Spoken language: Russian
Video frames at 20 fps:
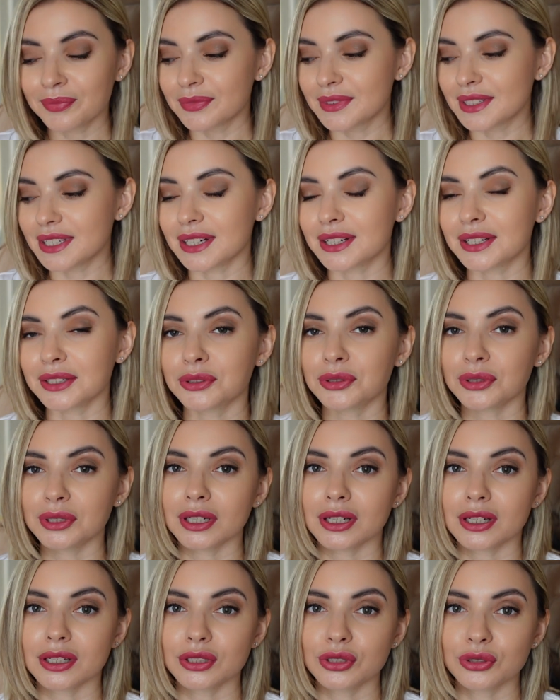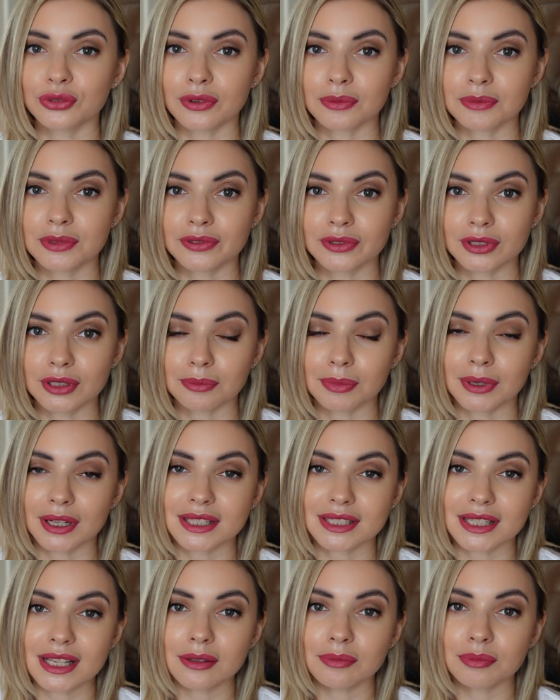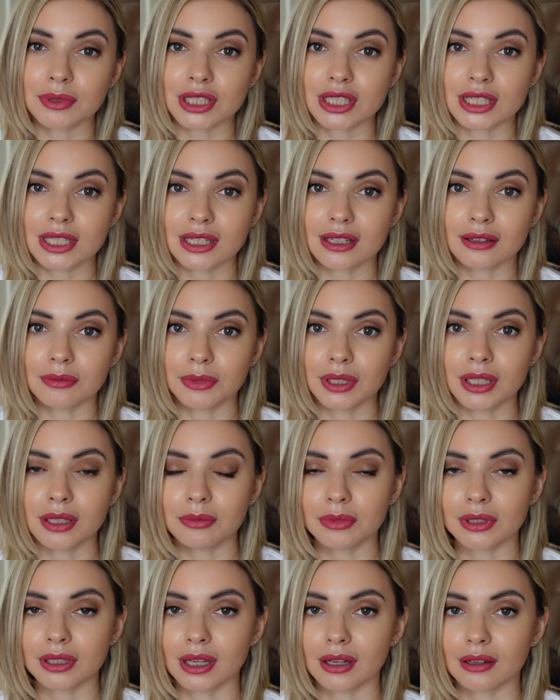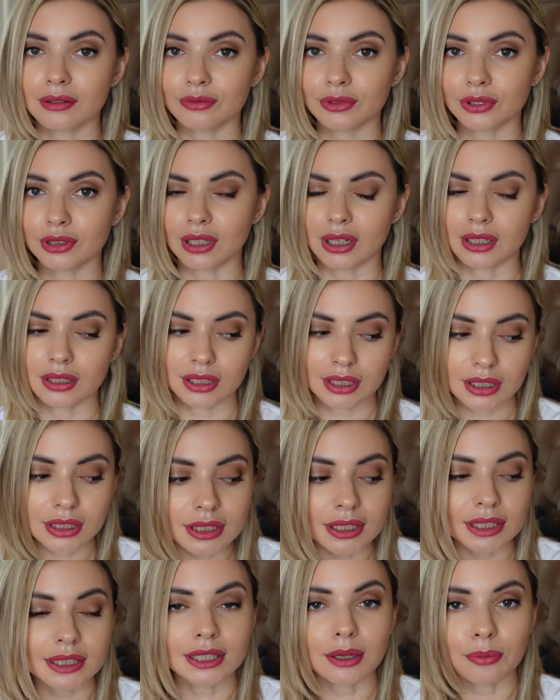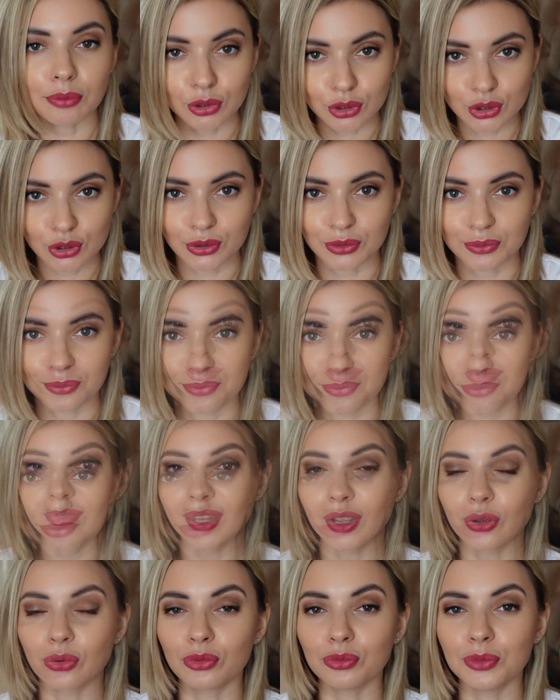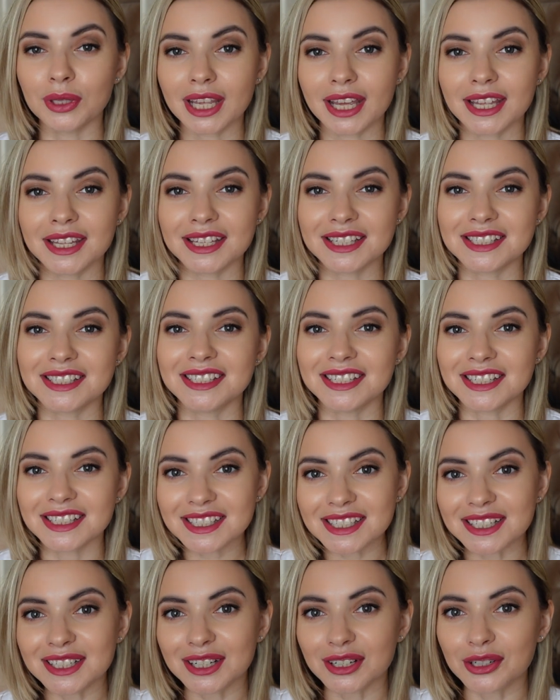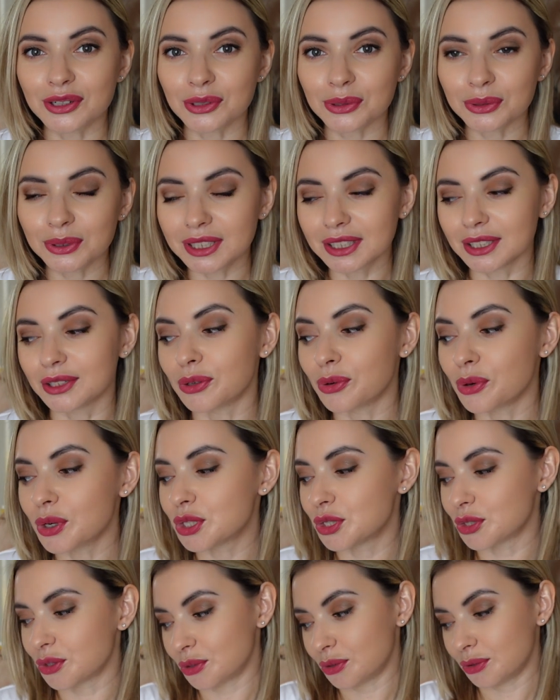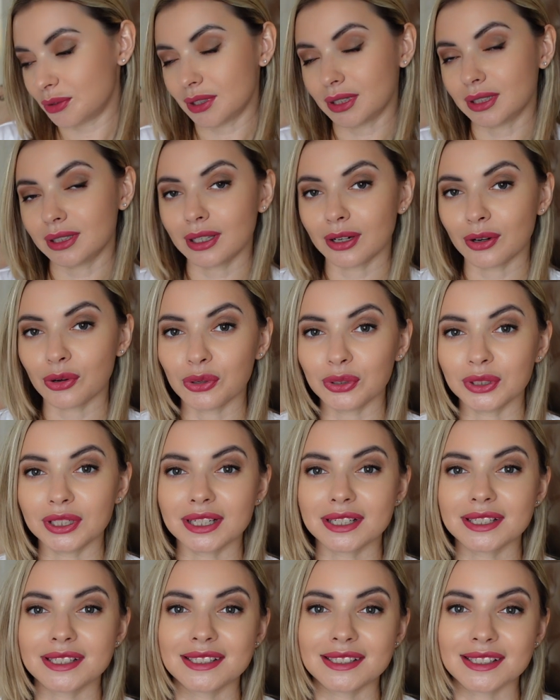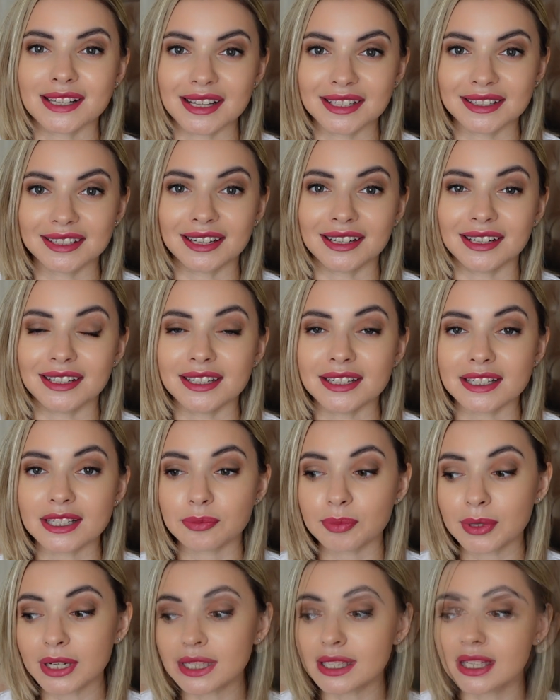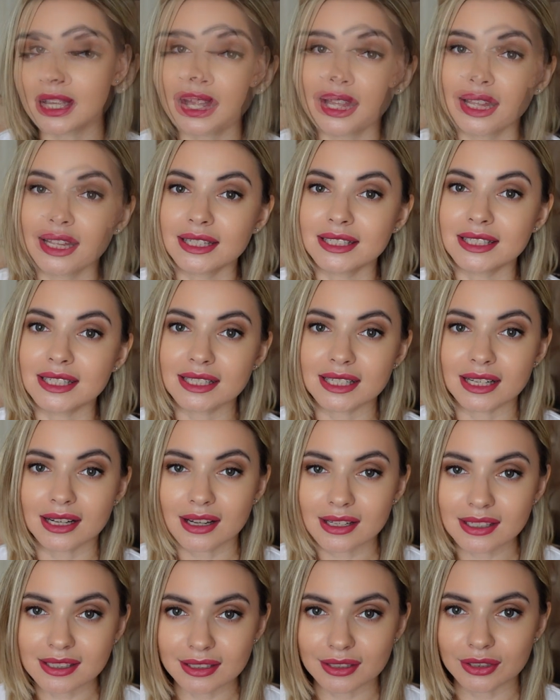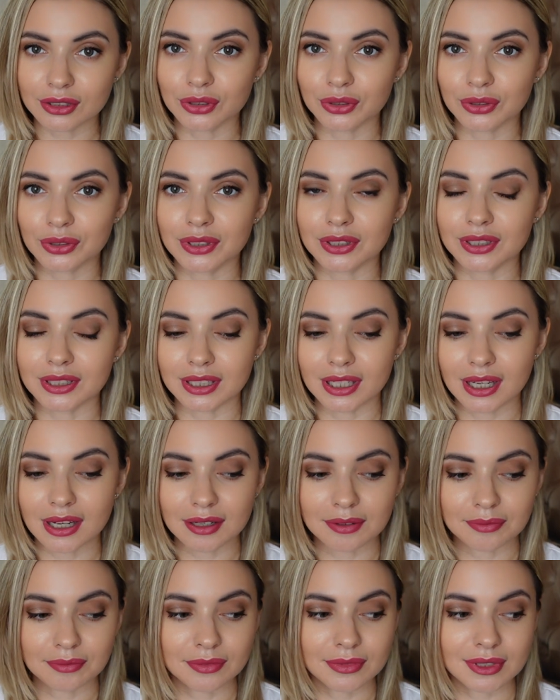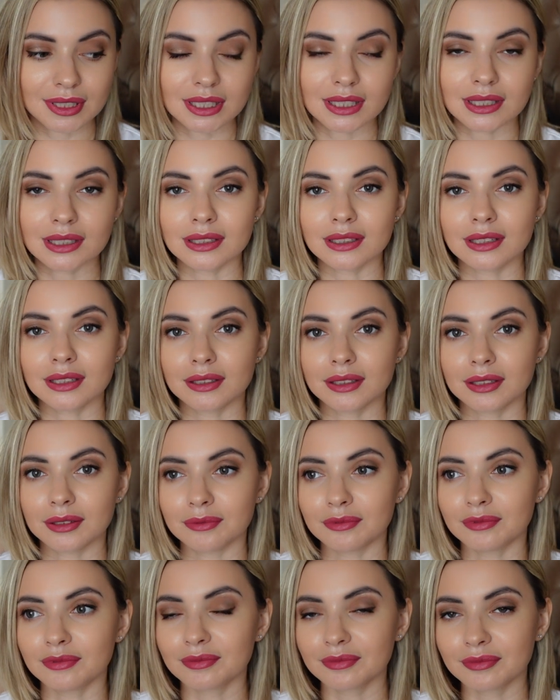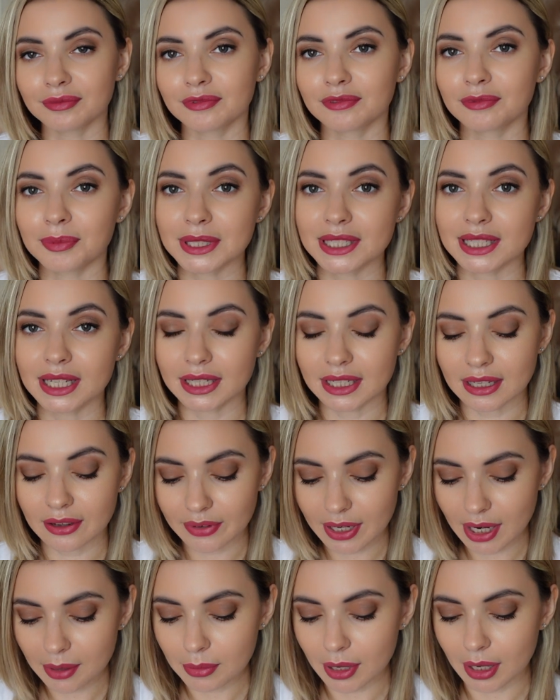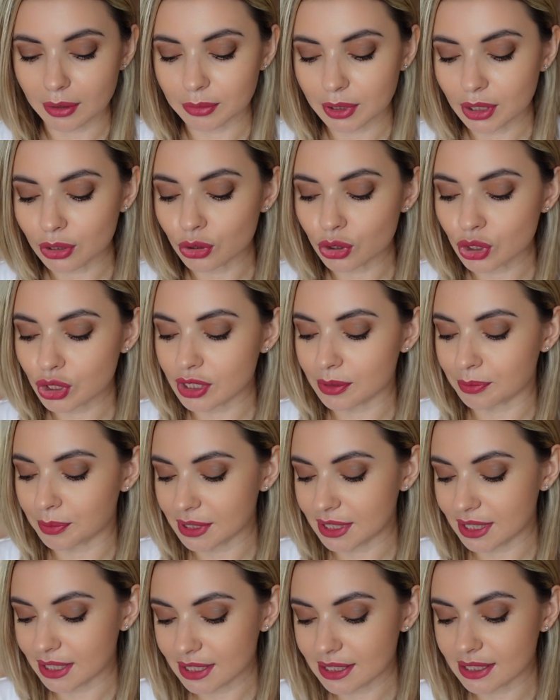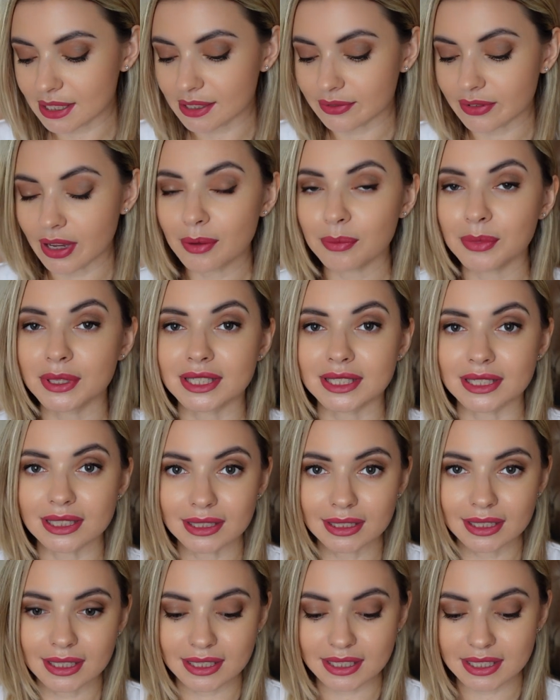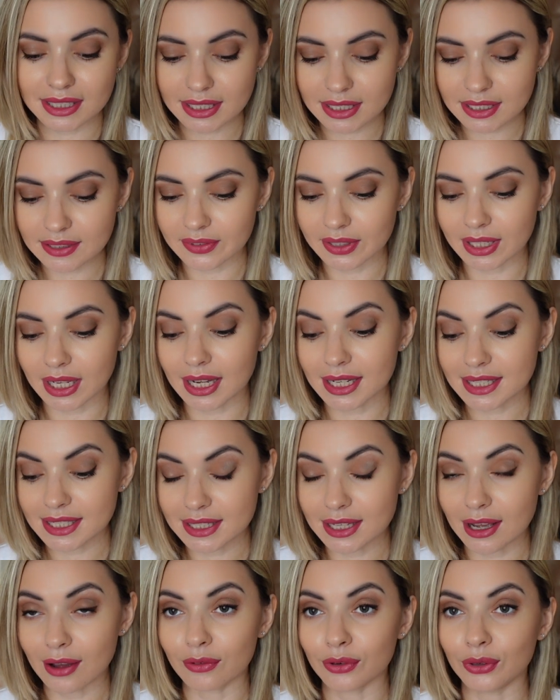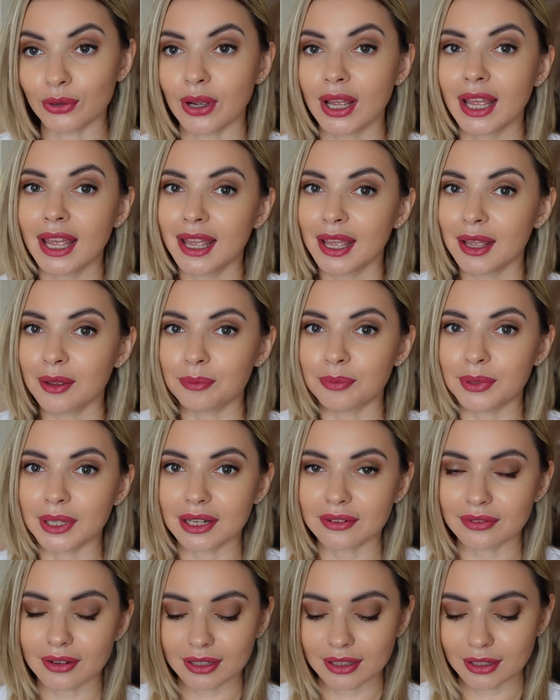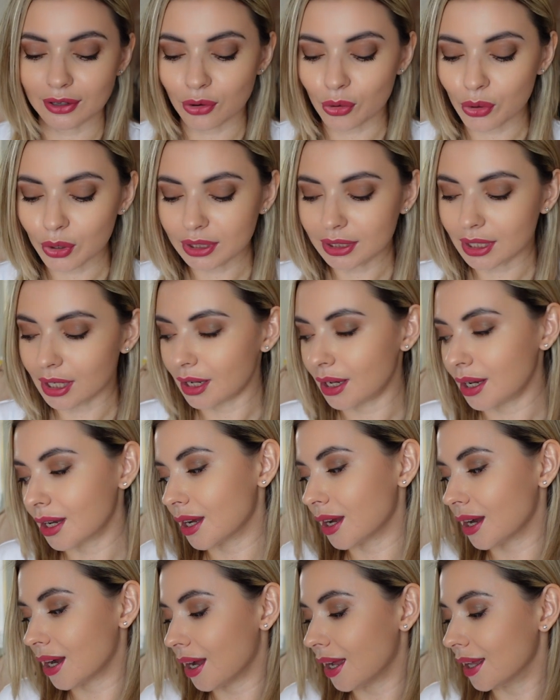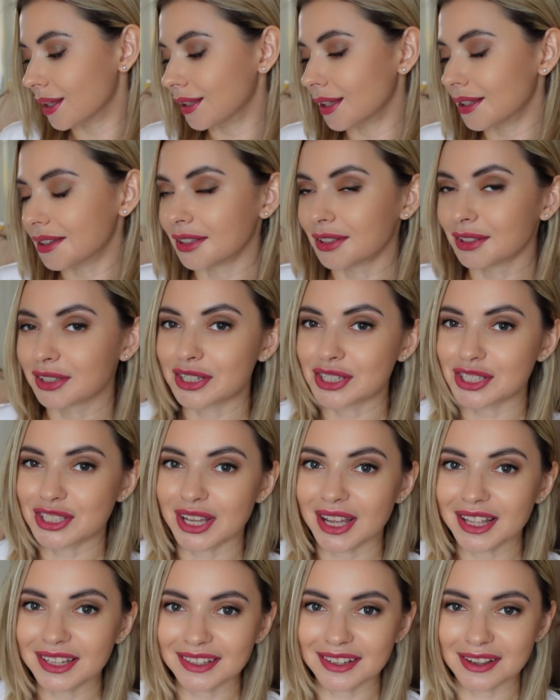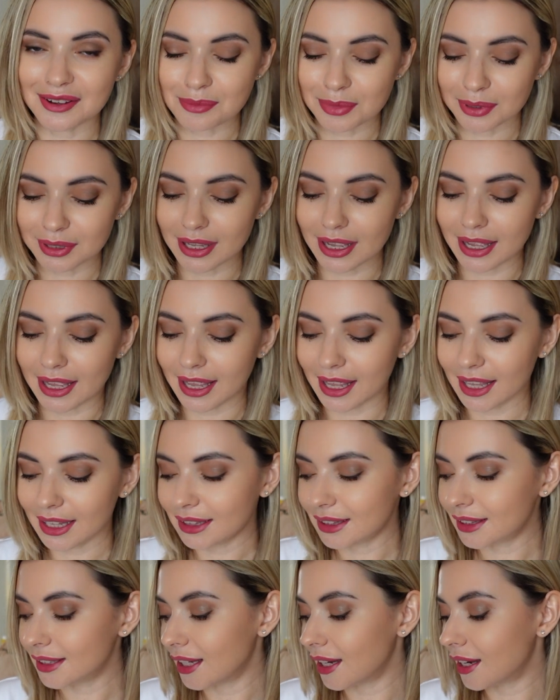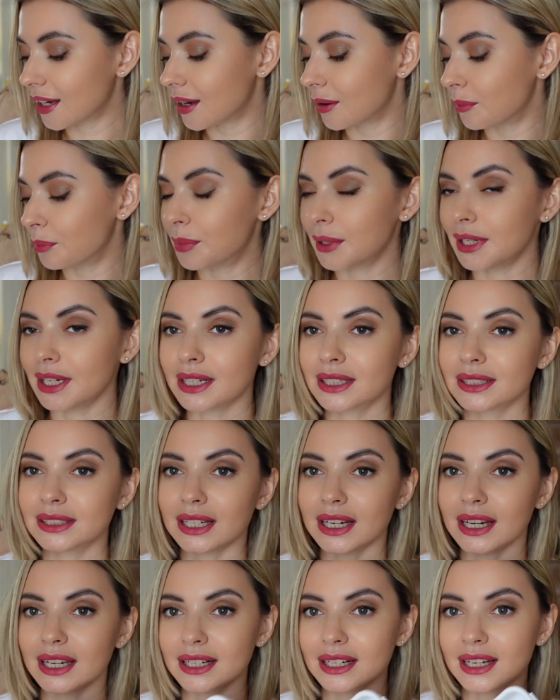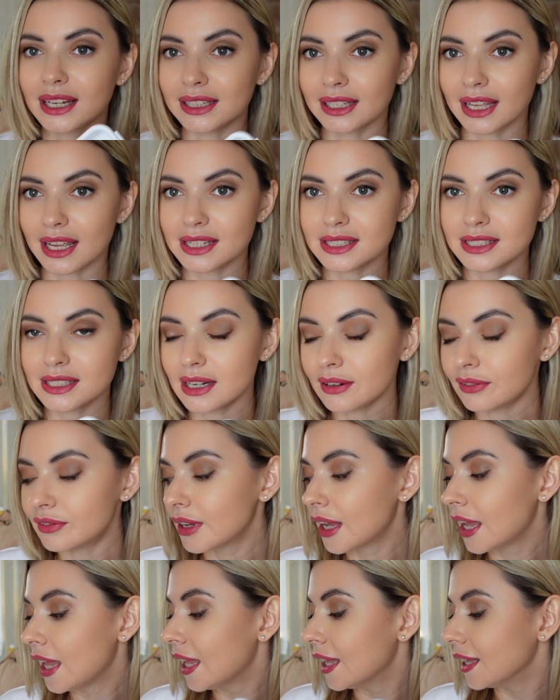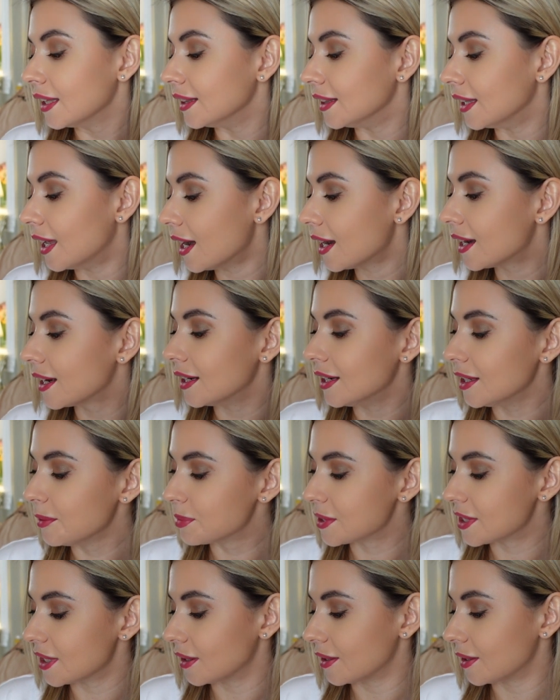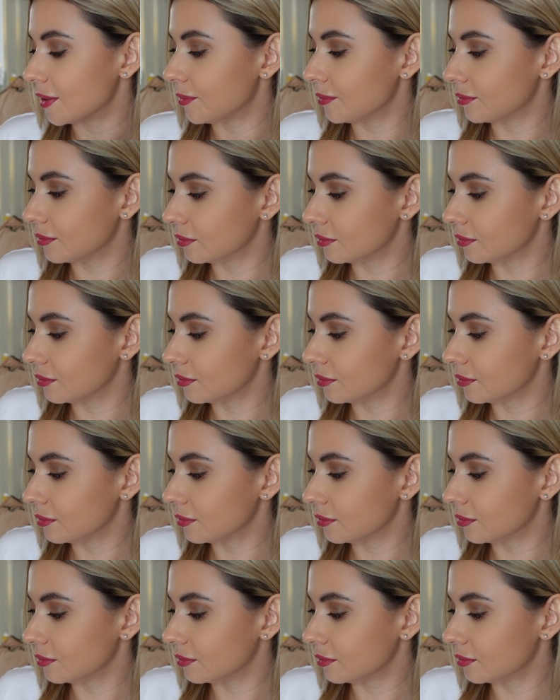тех, которые я хочу вам сегодня показать, пришли ко мне именно вот так, некоторые на почту. У меня есть несколько крутых, очень крутых находок с сайта AliExpress. Те заказы, которые я делала там в последнее время, мне хочется поделиться с вами. Ссылки, естественно, оставлю. Первая находка, какая она долгожданная была, это комплект органайзеров на клипсах.